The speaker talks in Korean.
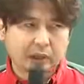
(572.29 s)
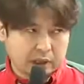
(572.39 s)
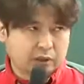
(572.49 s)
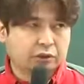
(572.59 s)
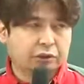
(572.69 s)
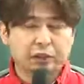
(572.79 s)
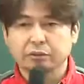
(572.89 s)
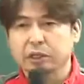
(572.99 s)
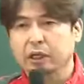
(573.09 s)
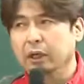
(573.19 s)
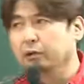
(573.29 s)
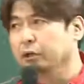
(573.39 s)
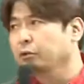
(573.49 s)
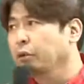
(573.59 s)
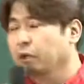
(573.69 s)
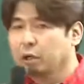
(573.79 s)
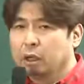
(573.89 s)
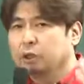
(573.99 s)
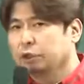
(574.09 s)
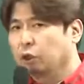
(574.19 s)
있을 수 있다고 생각해요. 그리고요.
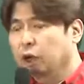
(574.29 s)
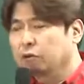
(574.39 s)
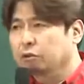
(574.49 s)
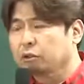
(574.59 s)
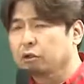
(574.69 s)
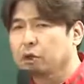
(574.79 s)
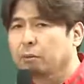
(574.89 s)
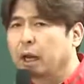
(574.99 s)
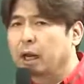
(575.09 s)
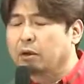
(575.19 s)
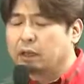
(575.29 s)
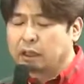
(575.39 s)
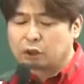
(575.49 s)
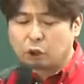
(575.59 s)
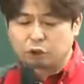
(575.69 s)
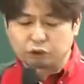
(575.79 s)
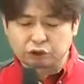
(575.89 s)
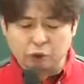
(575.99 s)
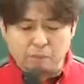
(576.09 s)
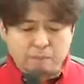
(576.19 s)
저라고 그런 경험 안 한 거 아니에요. 저도
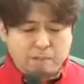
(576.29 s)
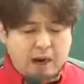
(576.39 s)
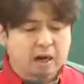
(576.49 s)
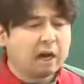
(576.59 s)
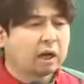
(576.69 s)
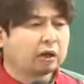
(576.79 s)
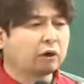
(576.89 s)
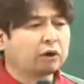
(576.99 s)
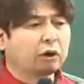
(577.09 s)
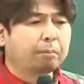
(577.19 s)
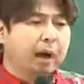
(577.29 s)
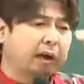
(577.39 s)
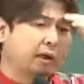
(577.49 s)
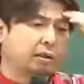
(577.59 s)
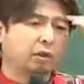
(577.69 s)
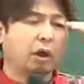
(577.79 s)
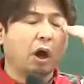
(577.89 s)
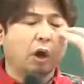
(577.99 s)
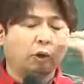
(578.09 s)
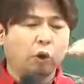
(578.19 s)
정말 그런 경험 많이 했어요.
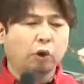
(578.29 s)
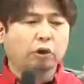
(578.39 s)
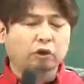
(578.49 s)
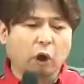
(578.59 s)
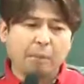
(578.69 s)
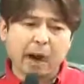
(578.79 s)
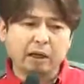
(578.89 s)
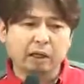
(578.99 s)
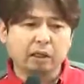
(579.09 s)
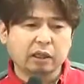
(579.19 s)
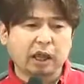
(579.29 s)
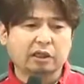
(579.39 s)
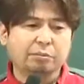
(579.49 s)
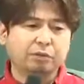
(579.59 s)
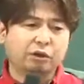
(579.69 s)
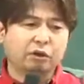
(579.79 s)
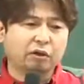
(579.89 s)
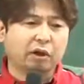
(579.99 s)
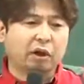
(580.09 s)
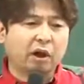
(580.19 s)
노력을 더 많이 했는데
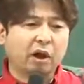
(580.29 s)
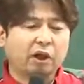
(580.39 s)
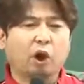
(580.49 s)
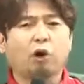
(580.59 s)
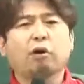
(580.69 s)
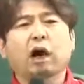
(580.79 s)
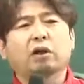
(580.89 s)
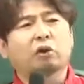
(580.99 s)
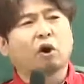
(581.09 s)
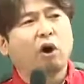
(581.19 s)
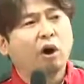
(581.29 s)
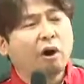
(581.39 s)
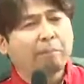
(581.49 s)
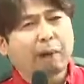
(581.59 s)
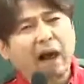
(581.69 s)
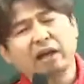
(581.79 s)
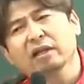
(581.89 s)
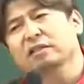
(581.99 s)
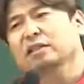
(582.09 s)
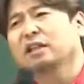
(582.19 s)
심지어는 결과가 더
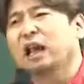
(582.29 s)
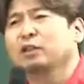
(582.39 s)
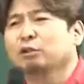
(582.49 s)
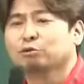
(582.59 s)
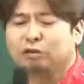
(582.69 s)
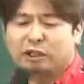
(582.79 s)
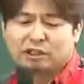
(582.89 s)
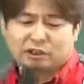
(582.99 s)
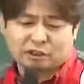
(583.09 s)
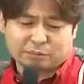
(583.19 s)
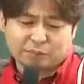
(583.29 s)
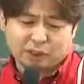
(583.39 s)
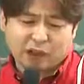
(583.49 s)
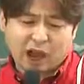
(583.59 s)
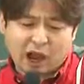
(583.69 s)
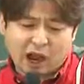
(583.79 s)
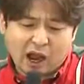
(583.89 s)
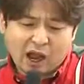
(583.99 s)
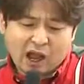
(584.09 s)
마이너스가 난 적도 있었습니다.